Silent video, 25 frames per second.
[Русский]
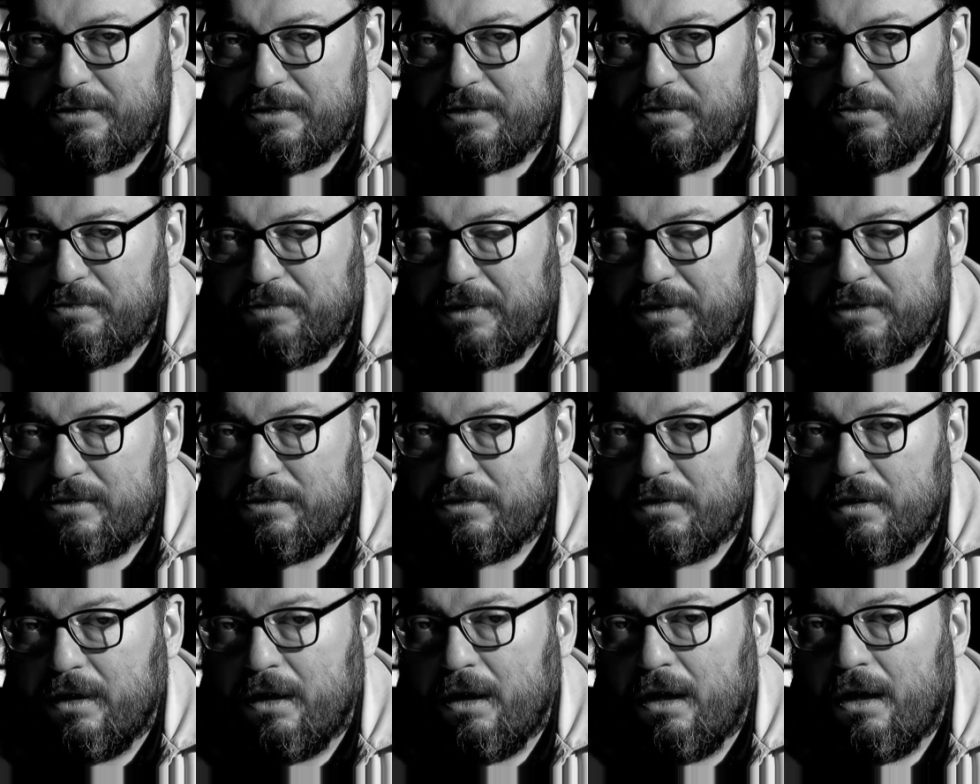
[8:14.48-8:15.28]

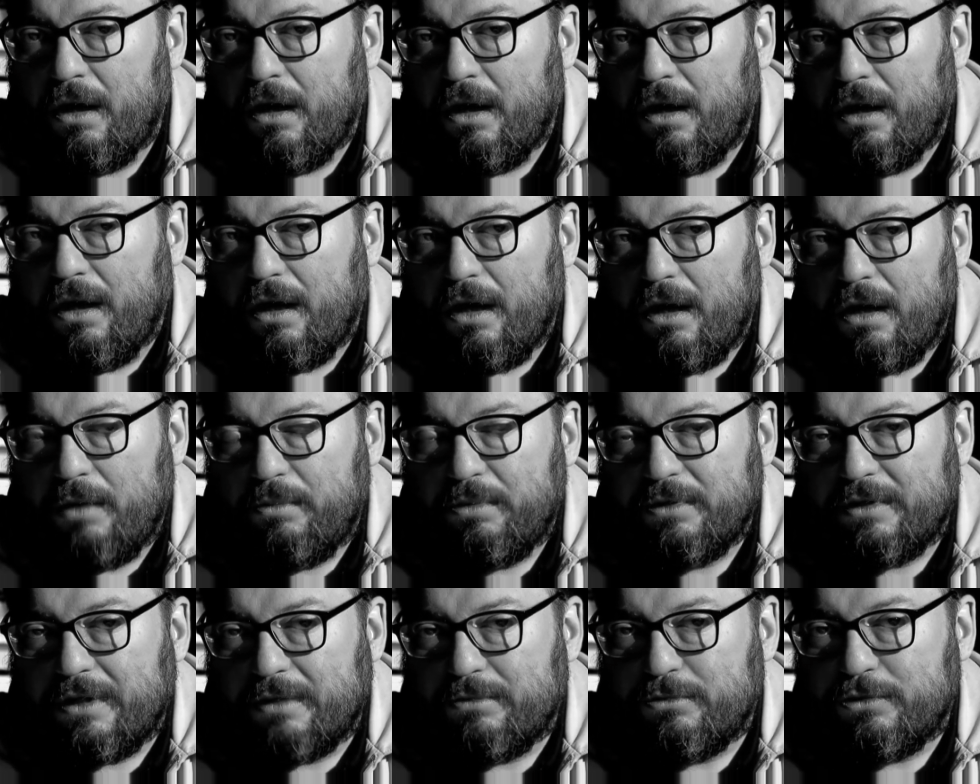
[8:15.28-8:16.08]
симпатию, а,
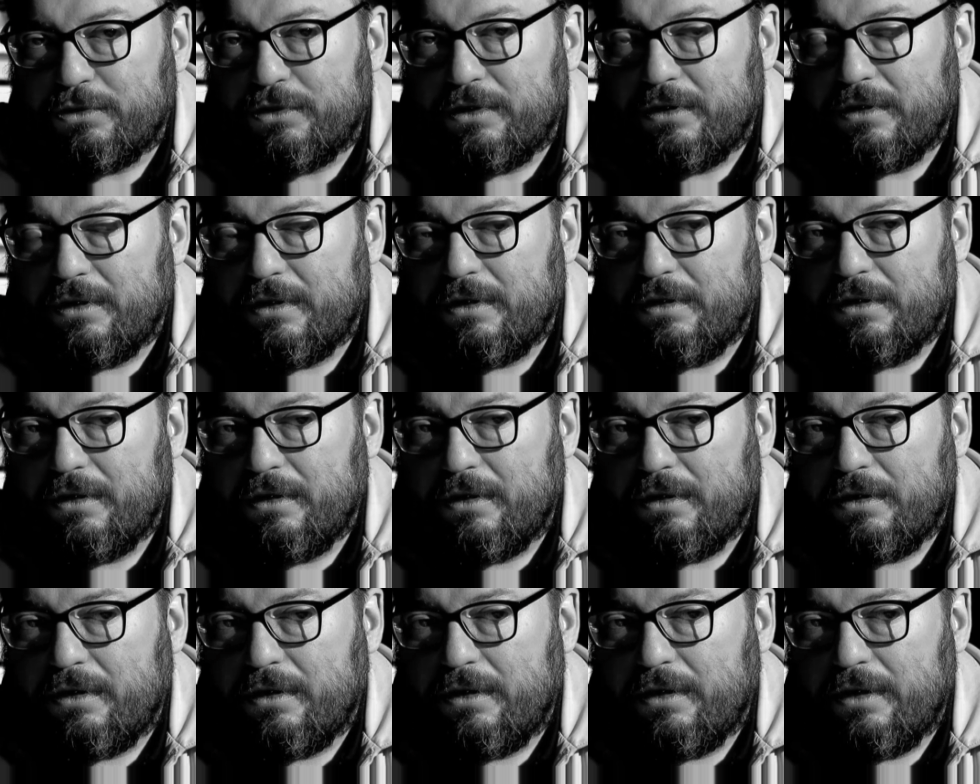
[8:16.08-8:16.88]
потому что
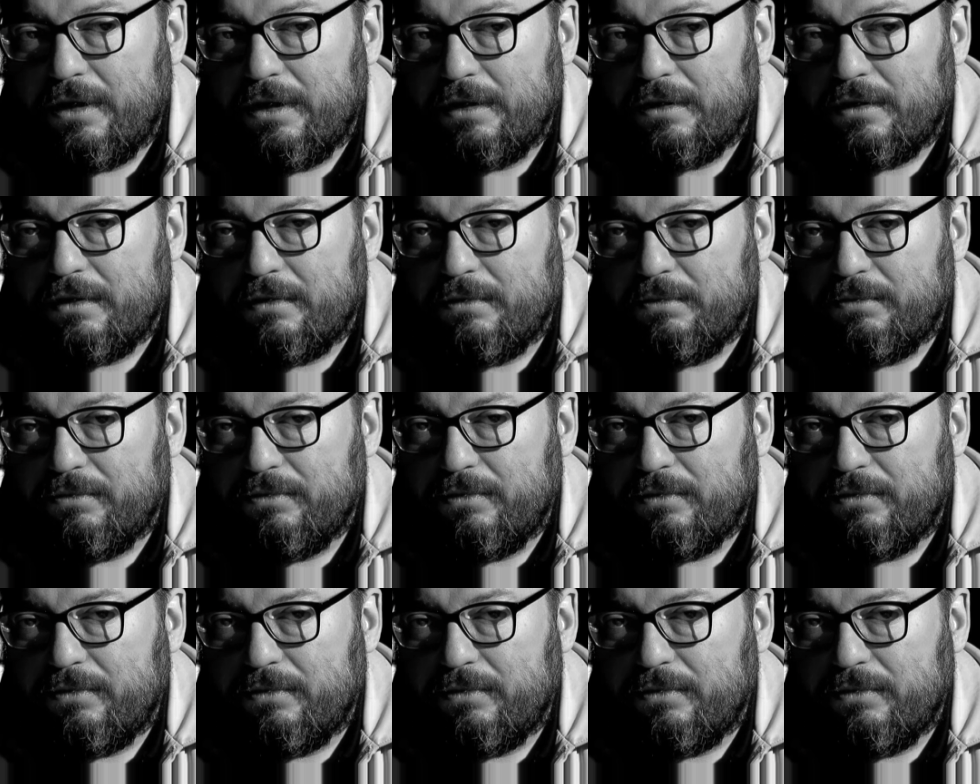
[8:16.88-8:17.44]
э, это